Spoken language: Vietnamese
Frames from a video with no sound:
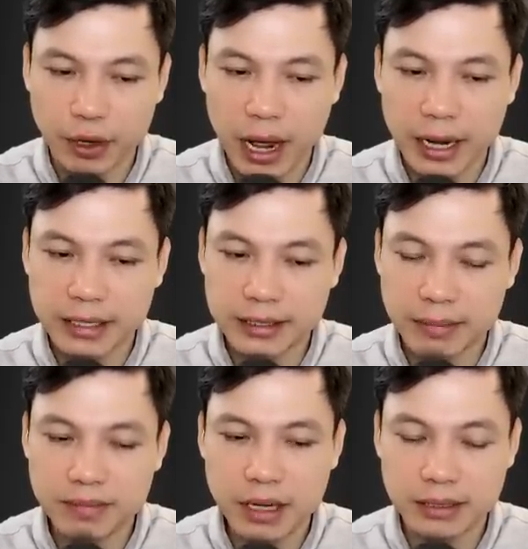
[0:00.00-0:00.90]
nhưng mà tại
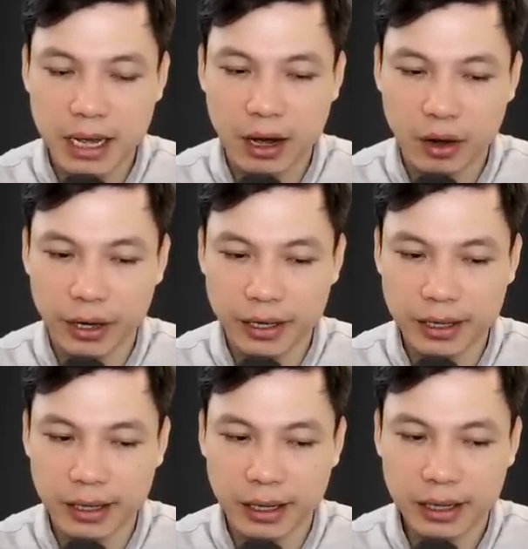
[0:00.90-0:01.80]
sao luyện xong lại
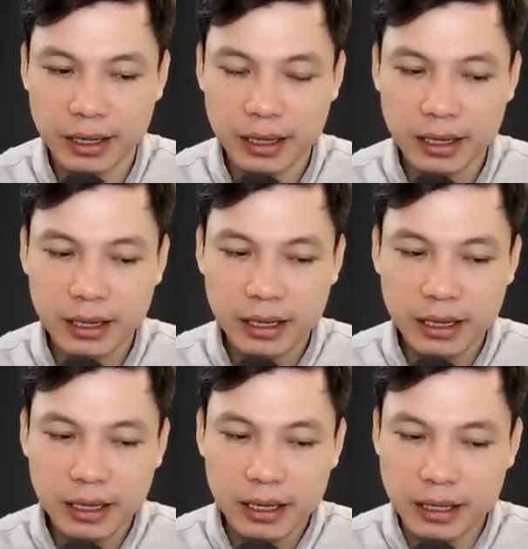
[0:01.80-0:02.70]
để nó tự do
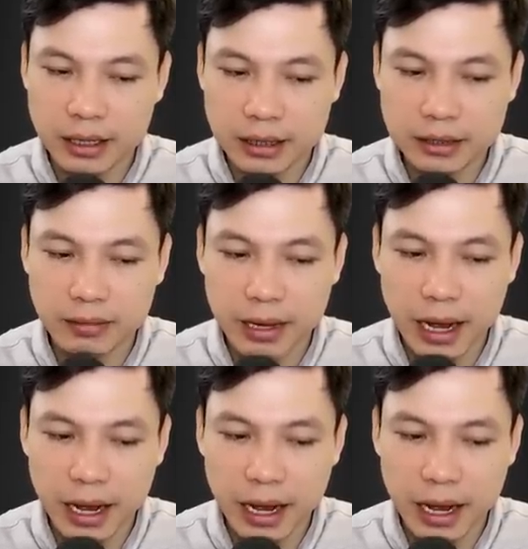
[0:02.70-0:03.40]
hành động như vậy?